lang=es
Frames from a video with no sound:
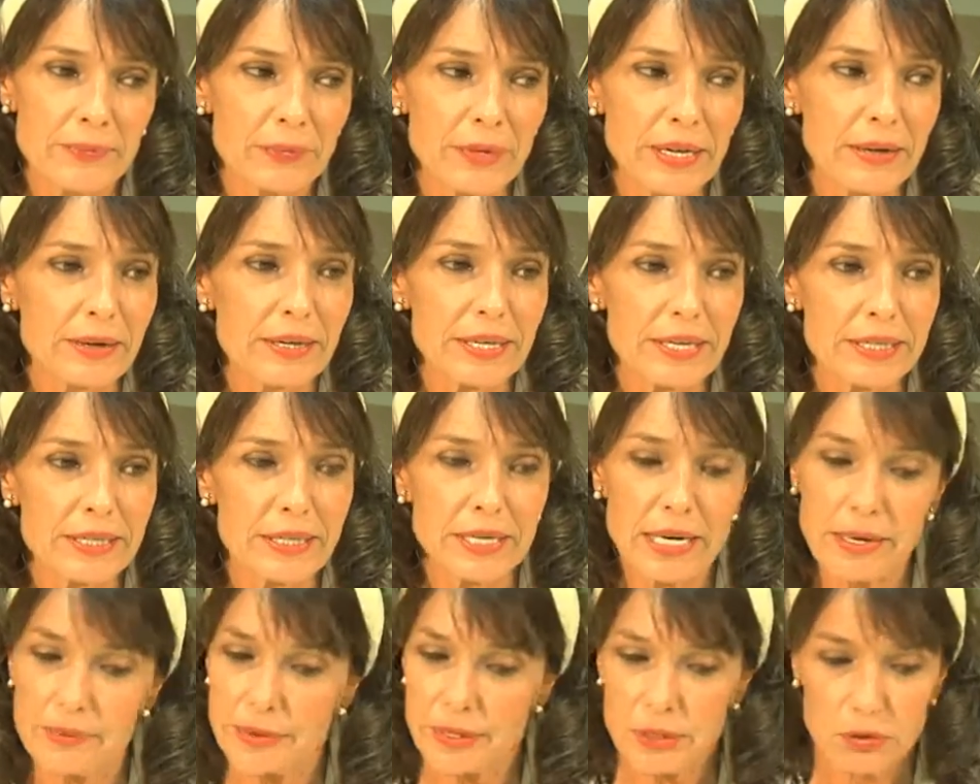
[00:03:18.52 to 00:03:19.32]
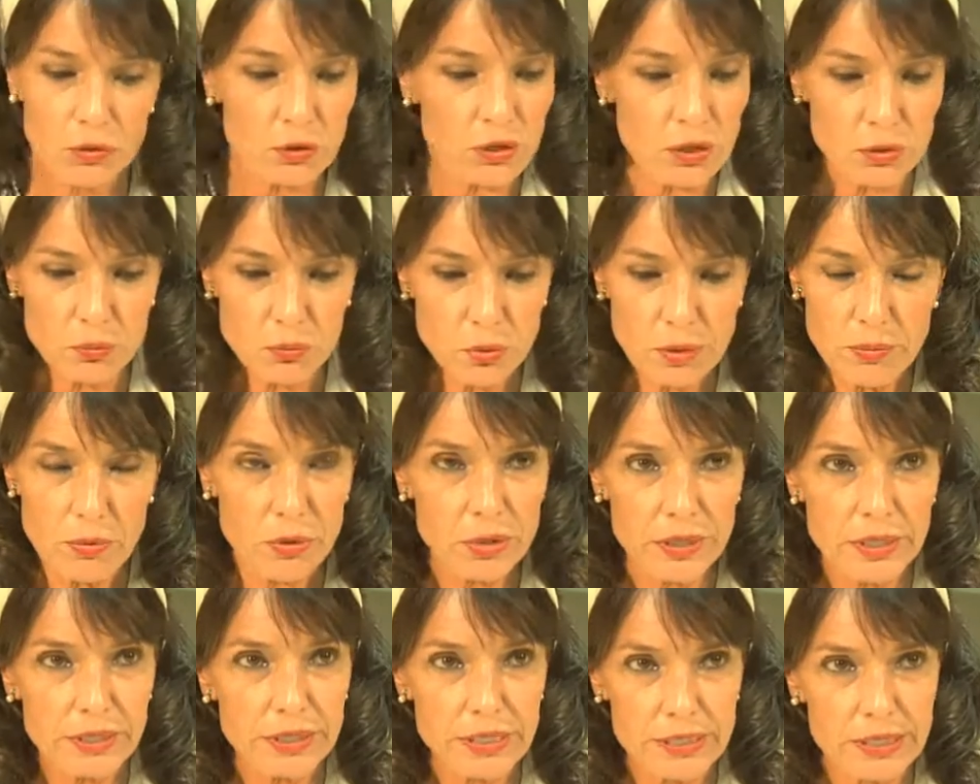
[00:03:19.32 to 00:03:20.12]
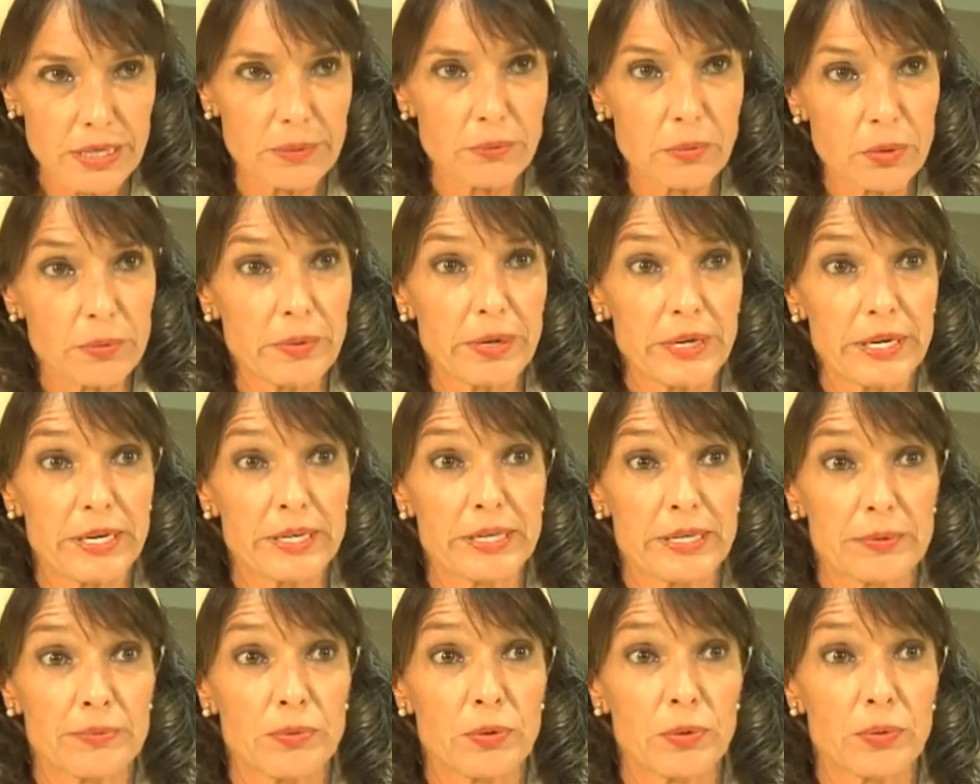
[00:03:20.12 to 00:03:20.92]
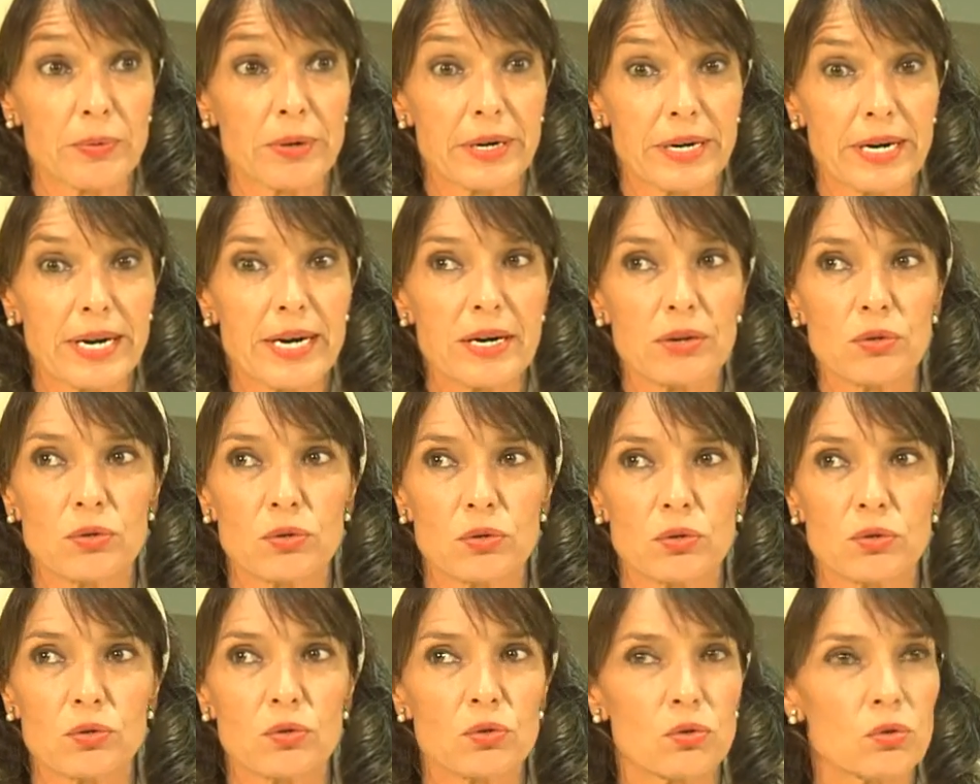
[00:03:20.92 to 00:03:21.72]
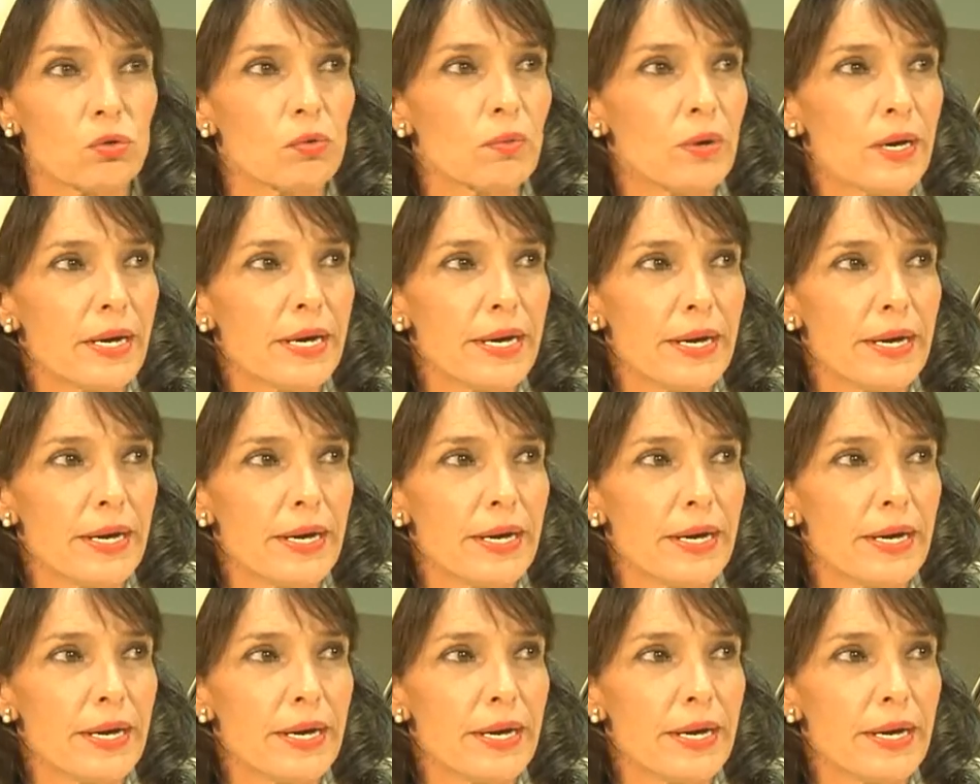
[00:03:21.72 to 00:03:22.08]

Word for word: La verdad es que la versión es muy bonita, está muy bien hecha por Bernardo y todo,